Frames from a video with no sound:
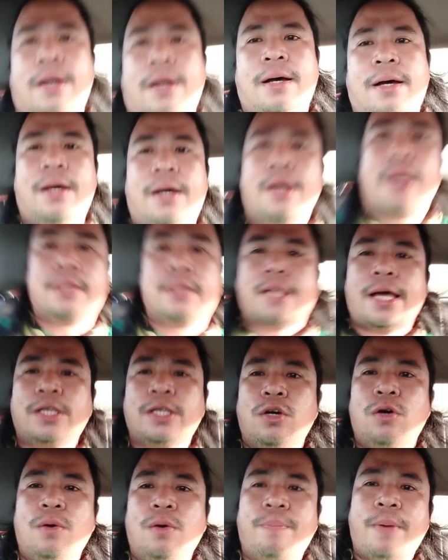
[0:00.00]
Ah,
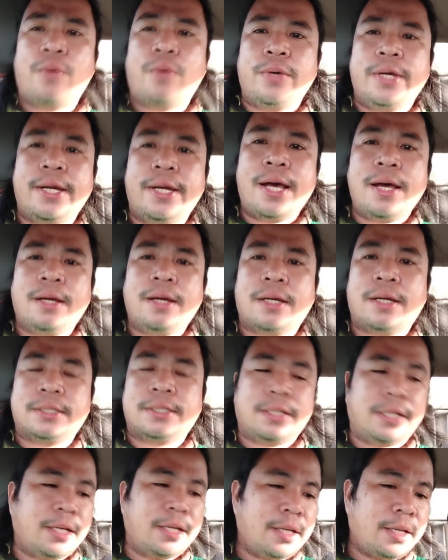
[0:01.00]
tayo pauwi na
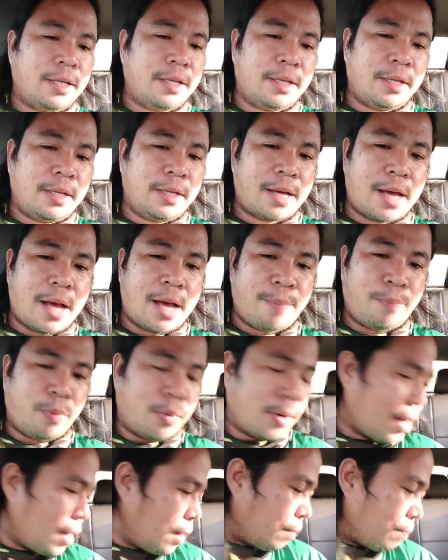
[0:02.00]
kasi
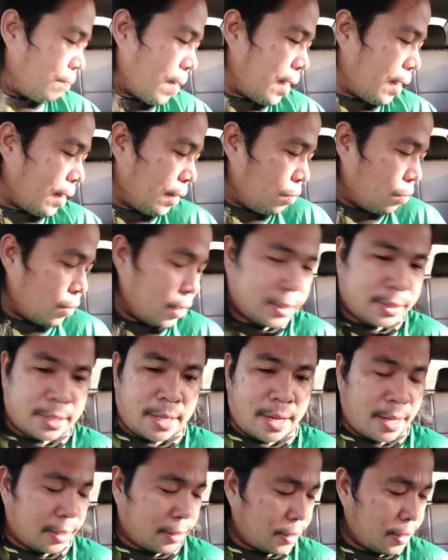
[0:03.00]
hapon na, balang oras
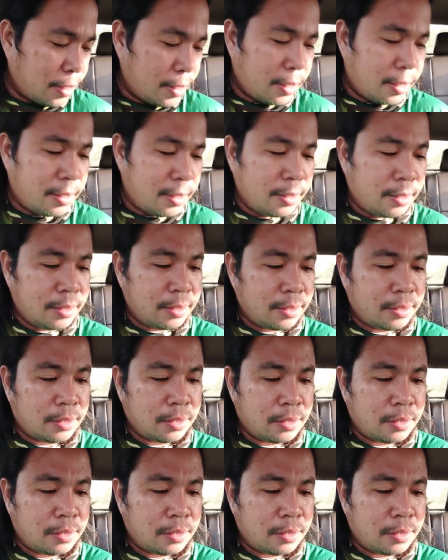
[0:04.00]
natin